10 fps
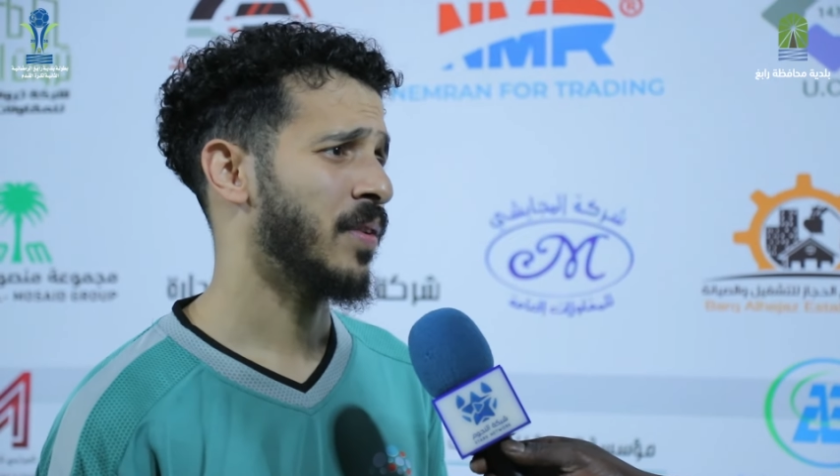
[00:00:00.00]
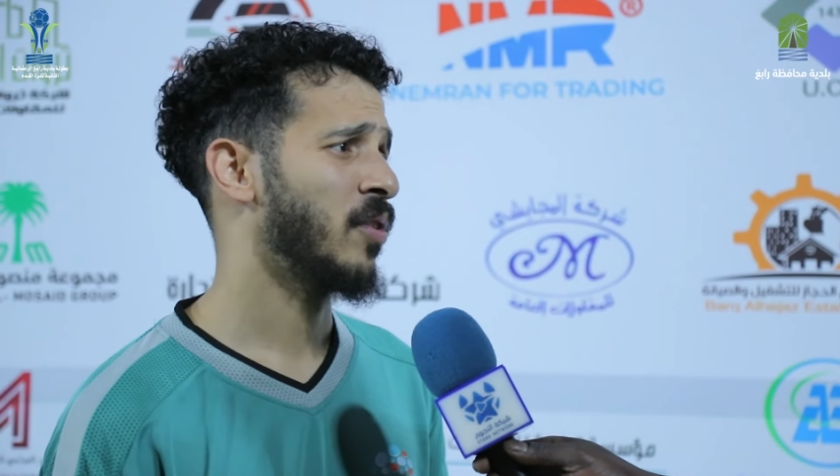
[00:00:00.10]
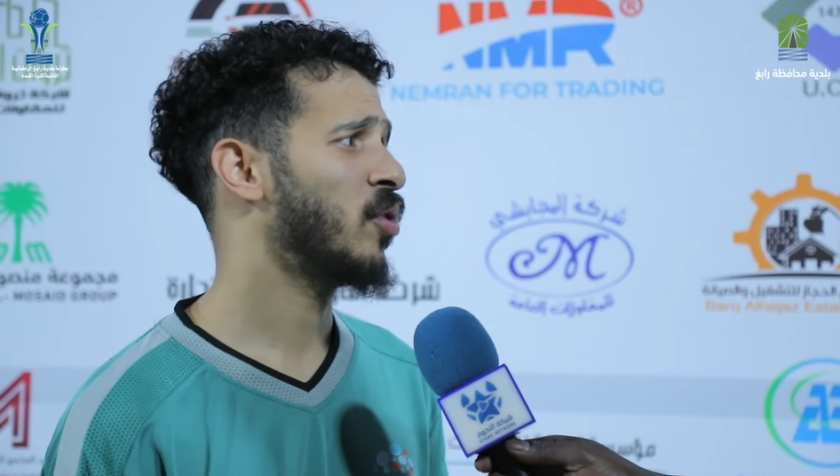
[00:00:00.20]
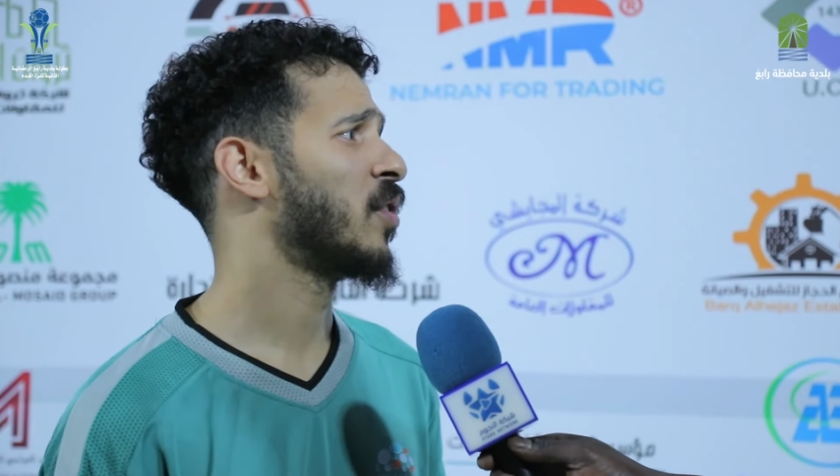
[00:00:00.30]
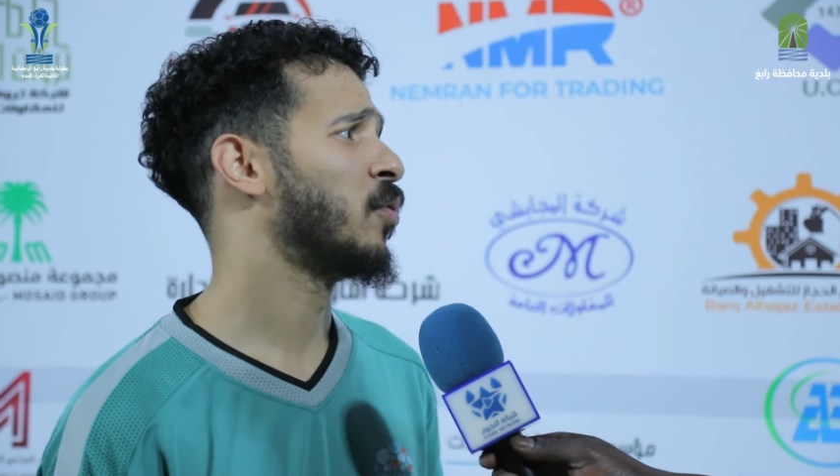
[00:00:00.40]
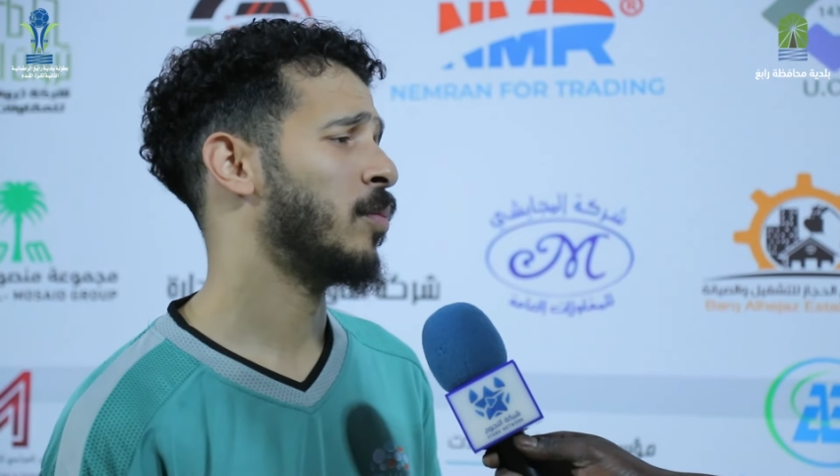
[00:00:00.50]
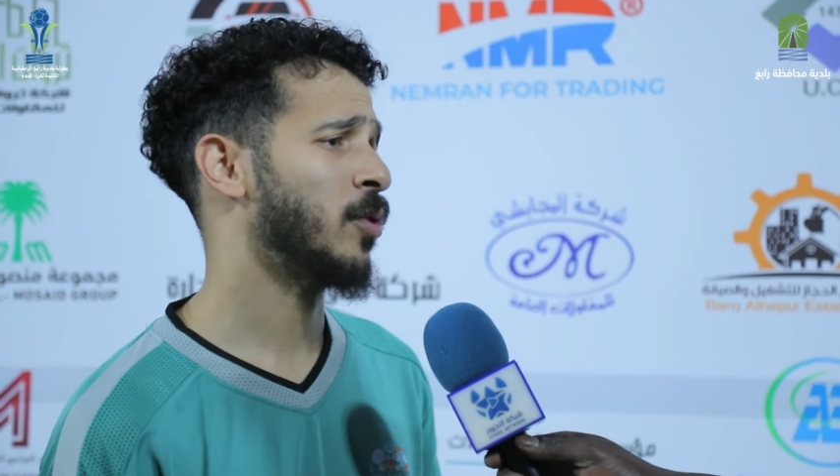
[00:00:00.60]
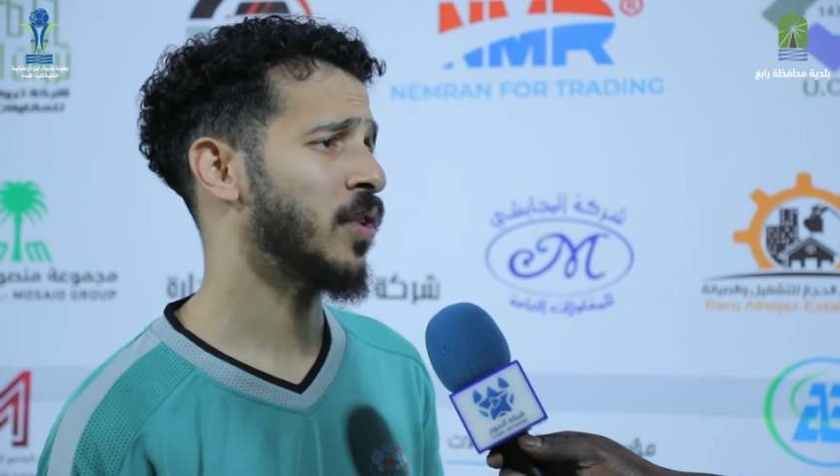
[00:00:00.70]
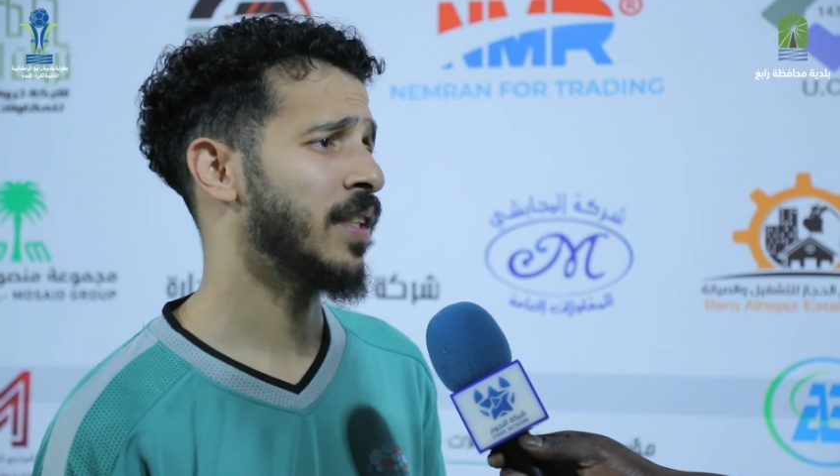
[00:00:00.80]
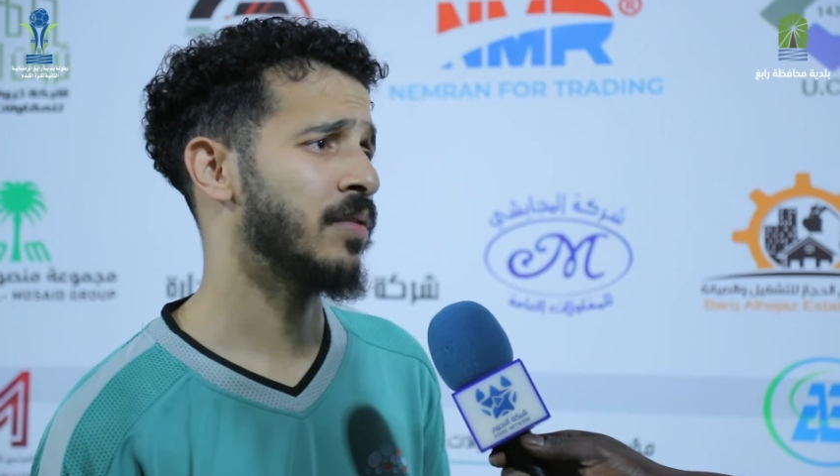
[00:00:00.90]
كلهم
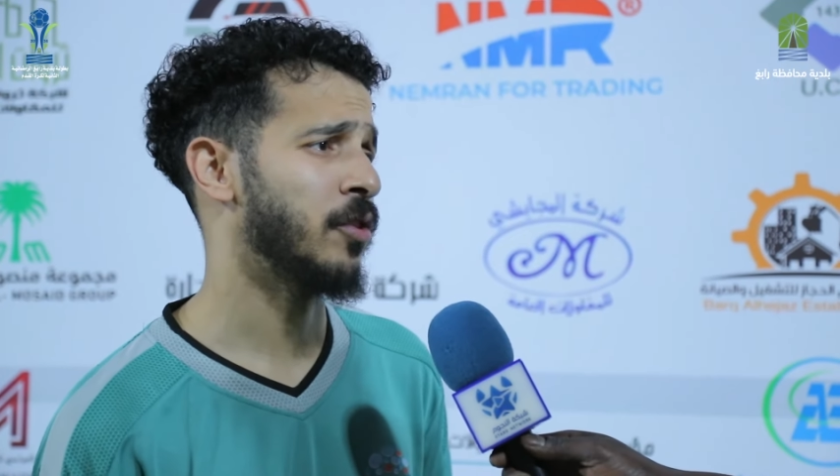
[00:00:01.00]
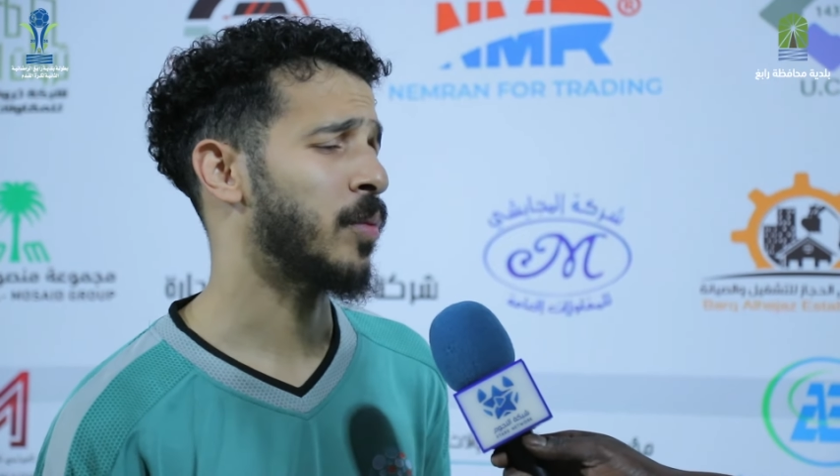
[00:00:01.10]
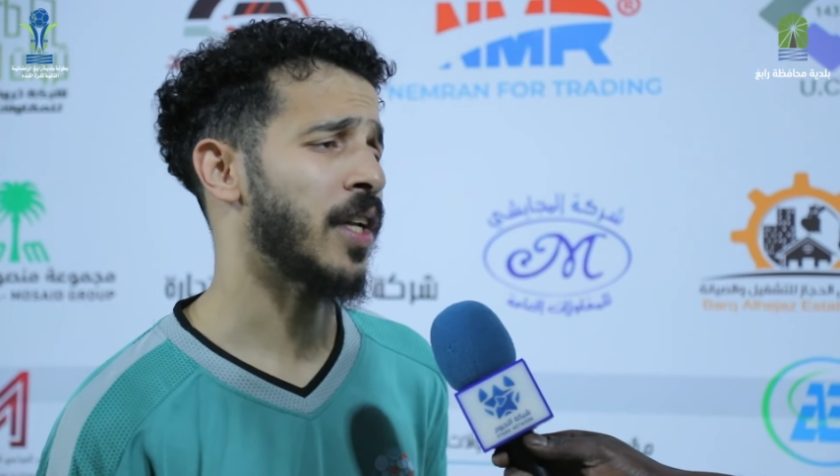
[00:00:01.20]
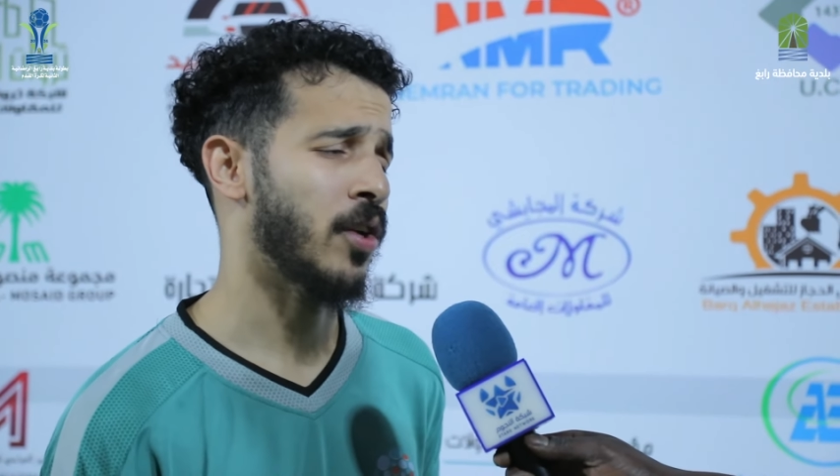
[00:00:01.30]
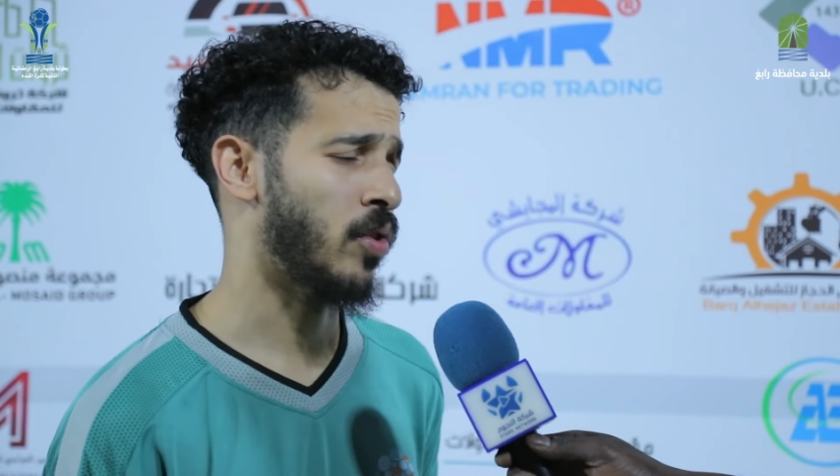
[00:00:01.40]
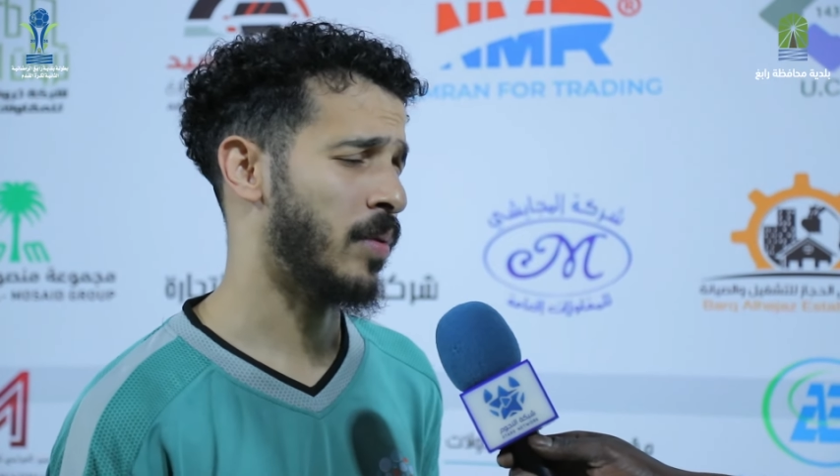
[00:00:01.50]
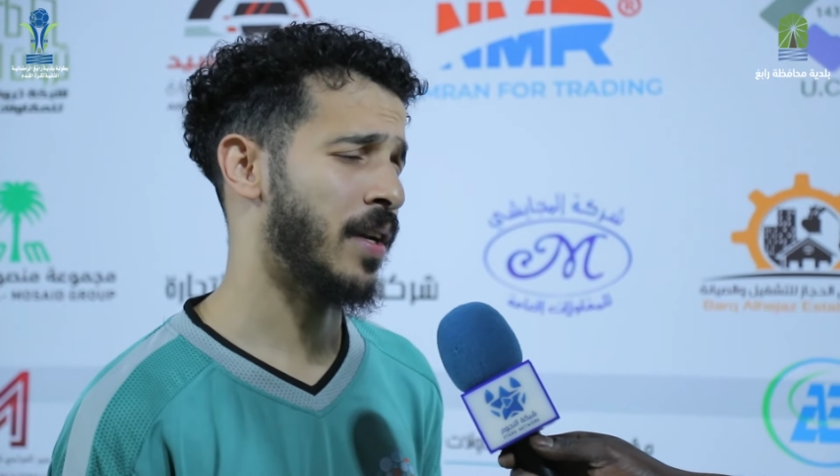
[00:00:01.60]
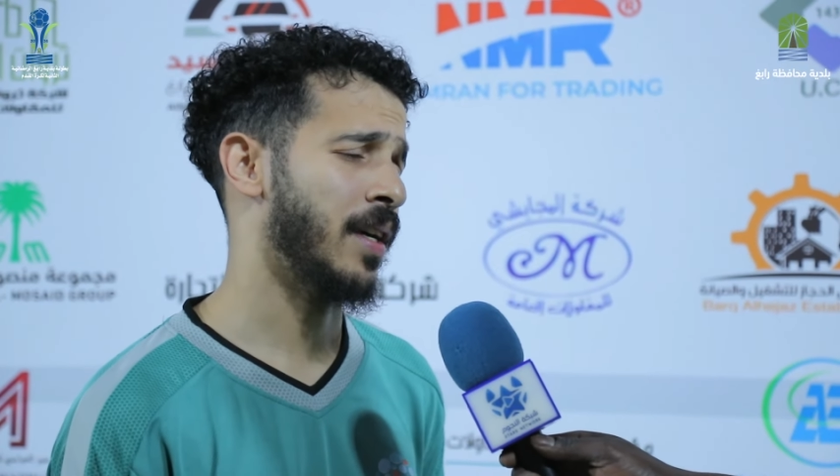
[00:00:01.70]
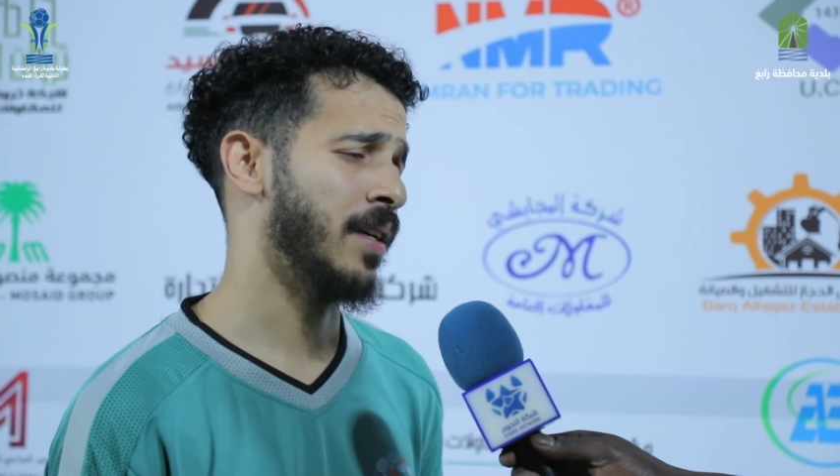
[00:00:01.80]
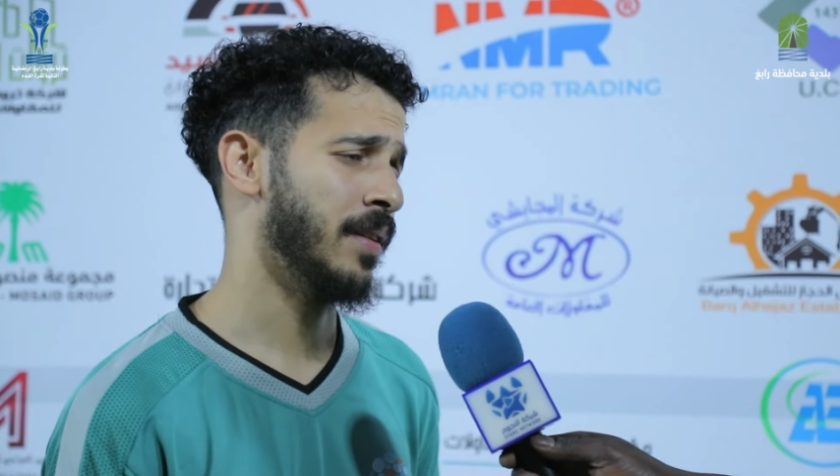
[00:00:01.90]
موجودين فيهم الخير
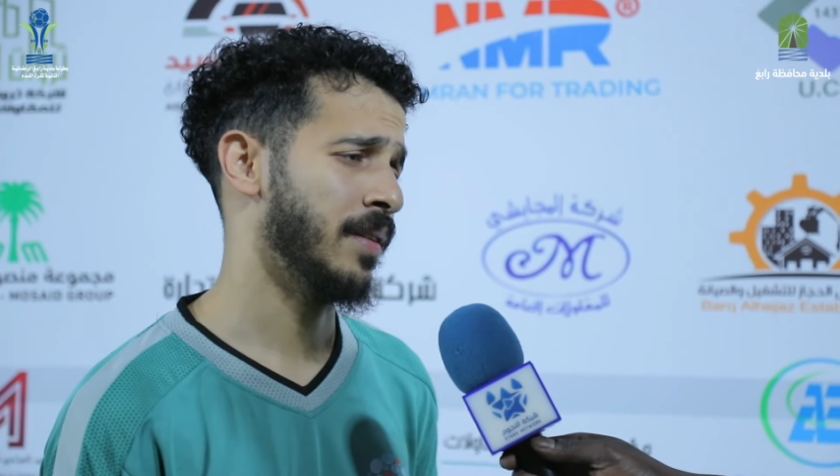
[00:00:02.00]
والبركة